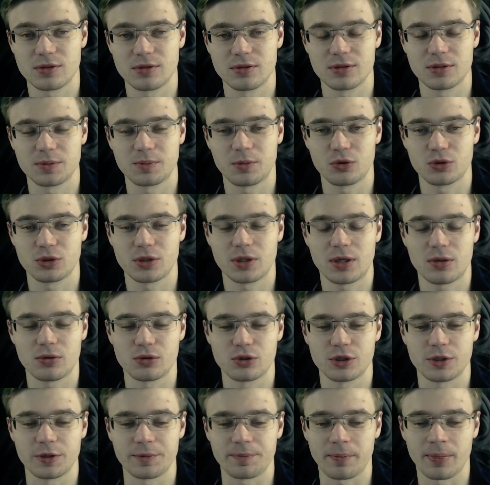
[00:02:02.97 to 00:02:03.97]
сплошь
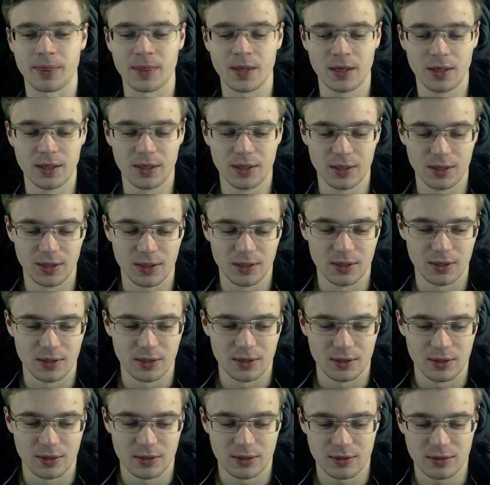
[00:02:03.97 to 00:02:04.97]
хорошие.
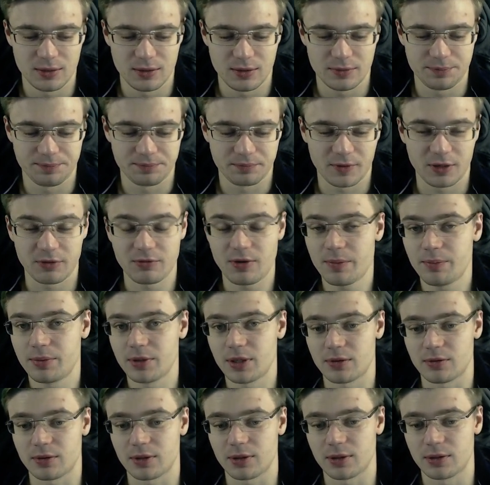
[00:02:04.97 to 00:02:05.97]
Э,
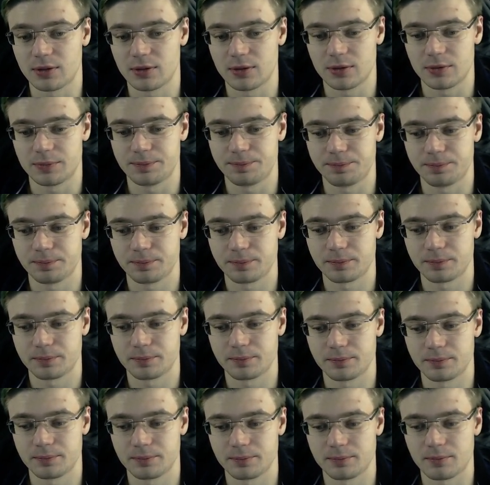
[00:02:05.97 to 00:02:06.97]
во-первых,
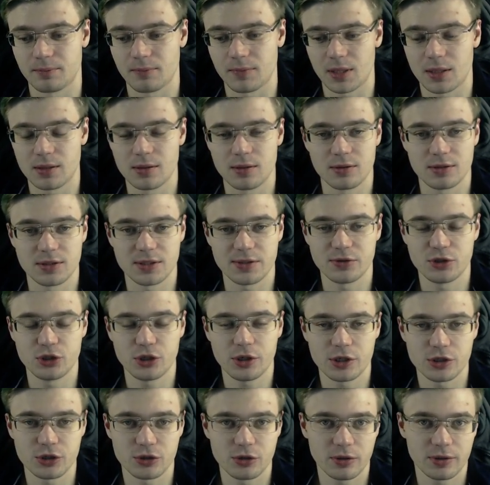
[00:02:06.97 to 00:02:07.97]
э, со
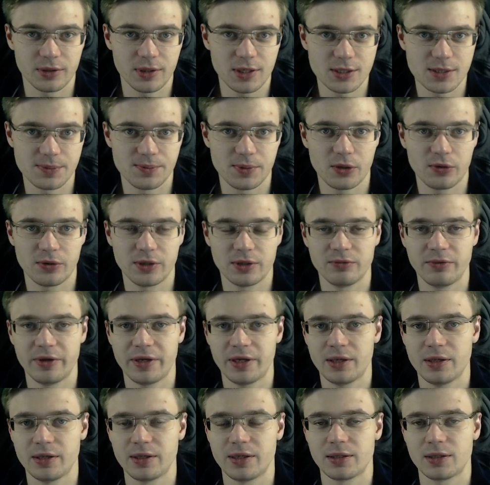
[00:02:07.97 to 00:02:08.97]
вчерашнего дня, с 1
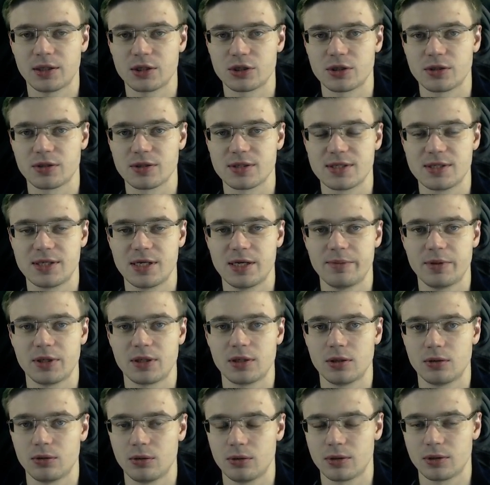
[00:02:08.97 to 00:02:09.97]
января, я начал стримить
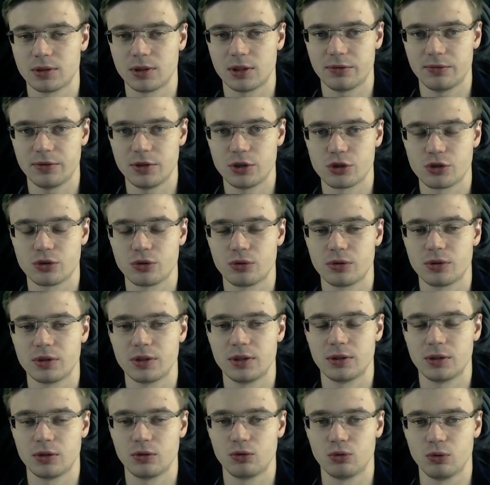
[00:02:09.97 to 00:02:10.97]
не только на Twitch, но и
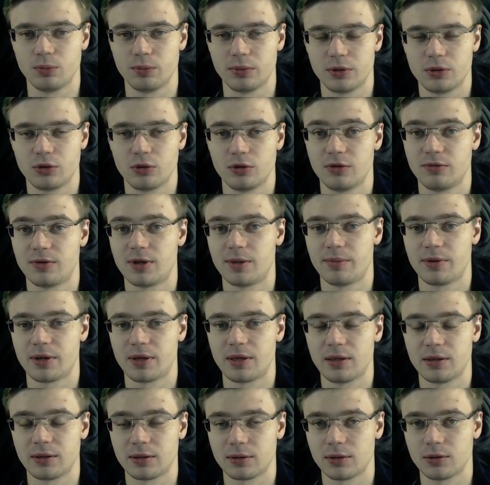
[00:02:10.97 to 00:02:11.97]
на YouTube. Идет два
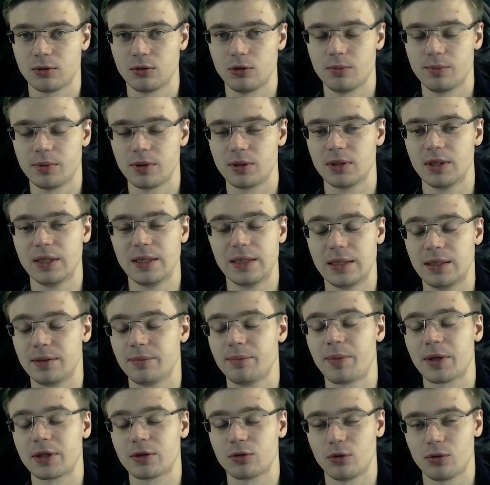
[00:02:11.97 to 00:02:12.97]
параллельных топа,
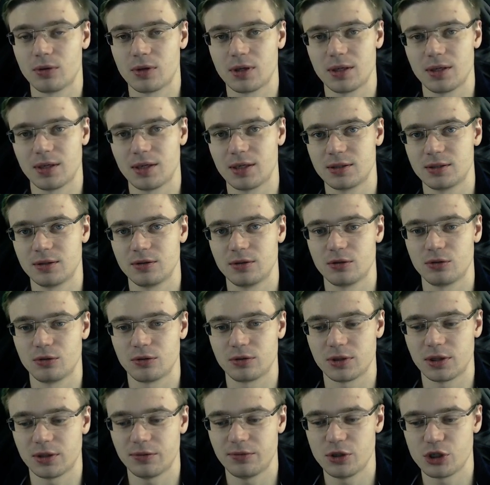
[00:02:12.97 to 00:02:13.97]
потока, один идет
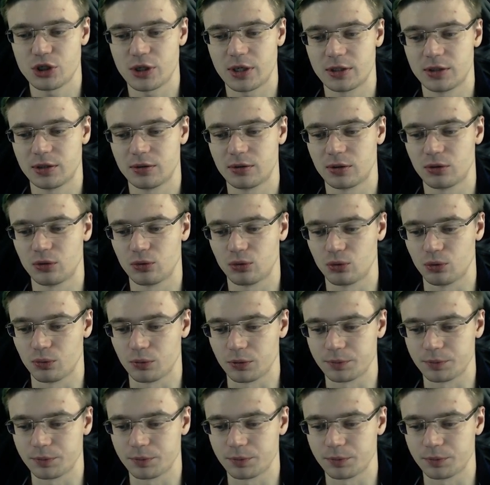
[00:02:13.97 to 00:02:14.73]
на Twitch, один на YouTube.